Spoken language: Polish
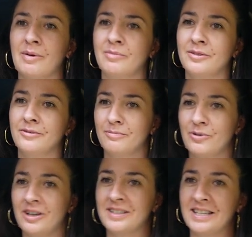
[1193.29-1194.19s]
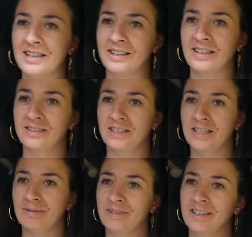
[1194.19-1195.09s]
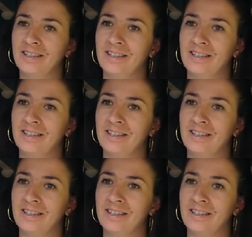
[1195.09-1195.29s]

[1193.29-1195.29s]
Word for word: Mamy boazerię na tym.